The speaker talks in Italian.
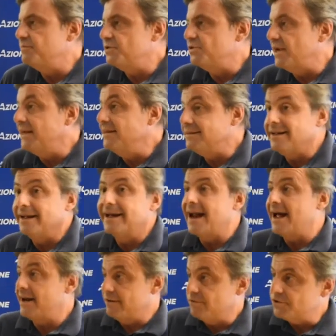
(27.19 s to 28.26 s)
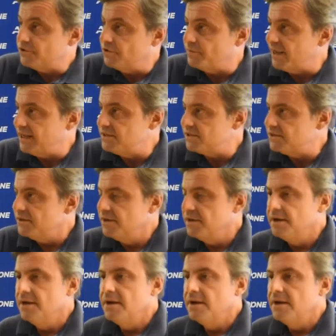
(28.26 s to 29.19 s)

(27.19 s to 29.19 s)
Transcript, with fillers: bisogna integrare questo pezzo.